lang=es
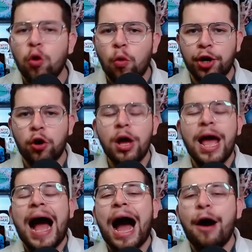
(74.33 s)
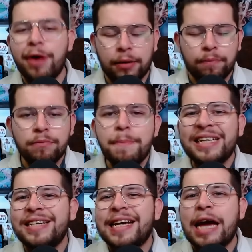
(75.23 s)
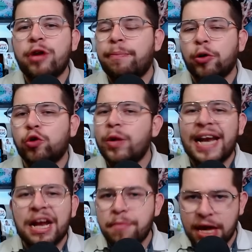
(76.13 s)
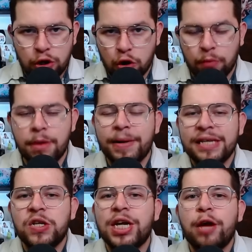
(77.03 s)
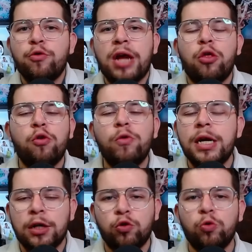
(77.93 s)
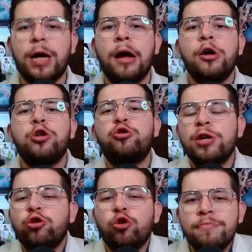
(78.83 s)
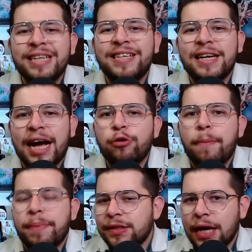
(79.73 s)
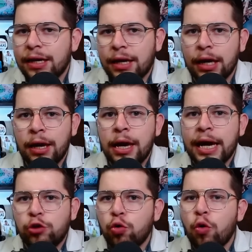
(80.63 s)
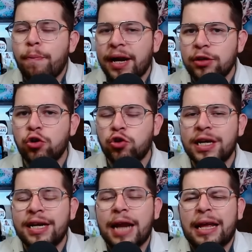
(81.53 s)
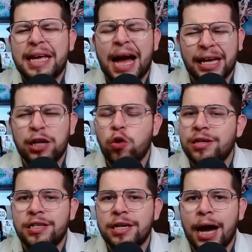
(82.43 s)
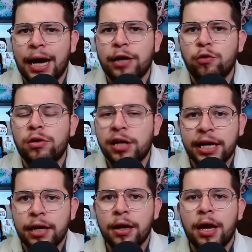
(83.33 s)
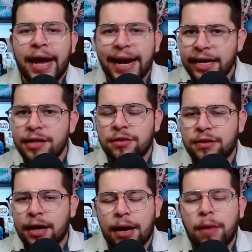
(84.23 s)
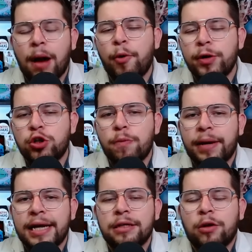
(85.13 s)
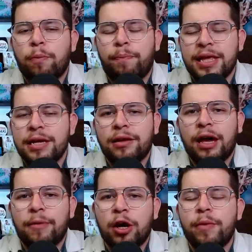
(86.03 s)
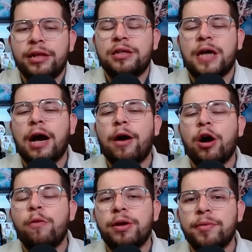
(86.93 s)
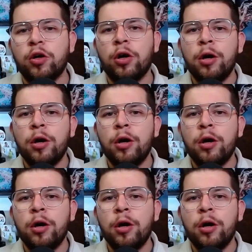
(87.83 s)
Bueno, a ver, me parece que hay una postura en el medio, me parece que hay una doble lectura, yo estoy más cercano a pensar que el Tucu Palacios es jerarquía y lo decía en un reel en Instagram, aprovecho para pedirte que me comentes acá abajo primero,